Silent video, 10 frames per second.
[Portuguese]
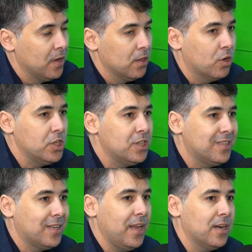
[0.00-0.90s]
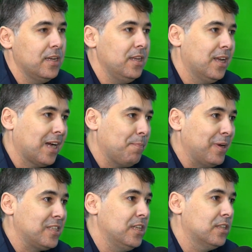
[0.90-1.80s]
Então a gente treina e
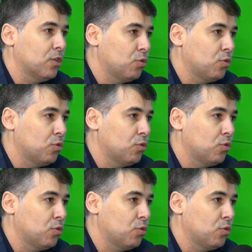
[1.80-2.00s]
capacita